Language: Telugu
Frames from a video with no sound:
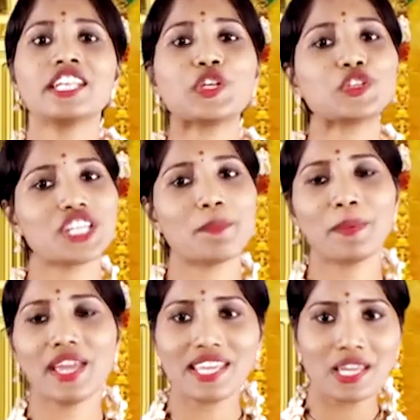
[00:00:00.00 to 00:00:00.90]
నేను
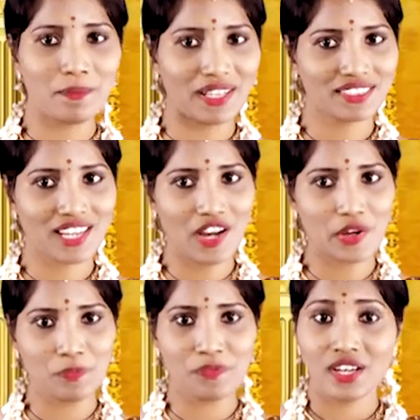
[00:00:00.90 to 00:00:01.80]
చెప్పే ఈ
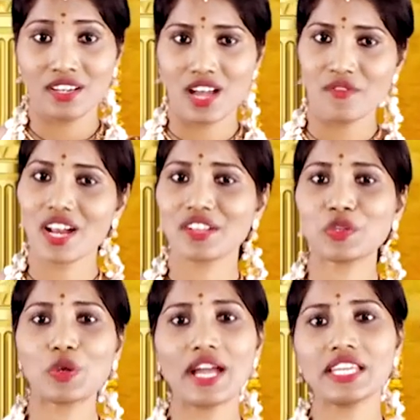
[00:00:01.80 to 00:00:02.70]
మంత్రాలను
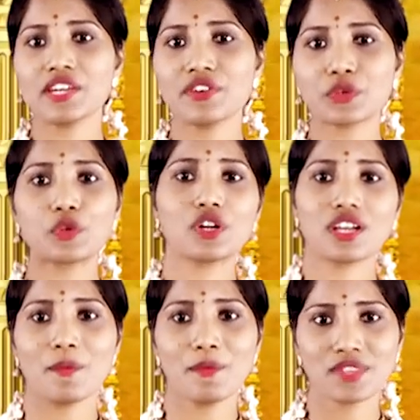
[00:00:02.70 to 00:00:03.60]
నవరాత్రులు అయ్యే వరకు
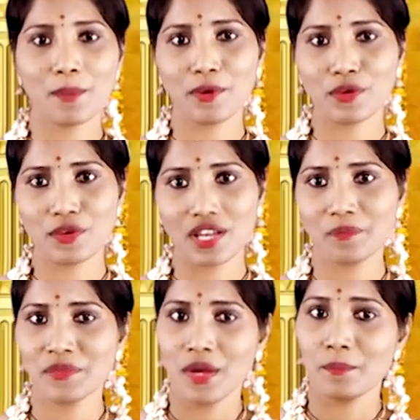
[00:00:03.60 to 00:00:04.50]
క్రమం తప్పకుండా
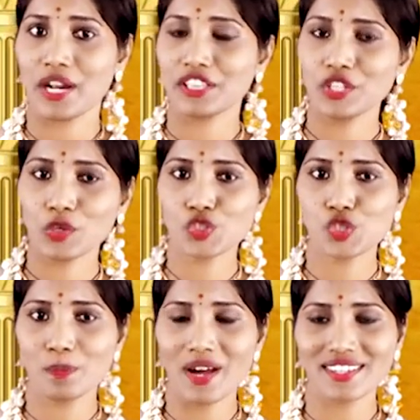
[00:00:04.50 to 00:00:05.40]

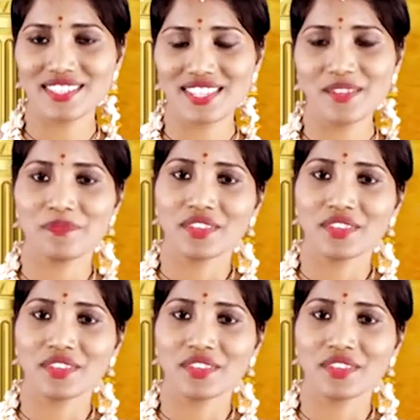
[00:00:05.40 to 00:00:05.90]
ప్రతిరోజు పాటిస్తే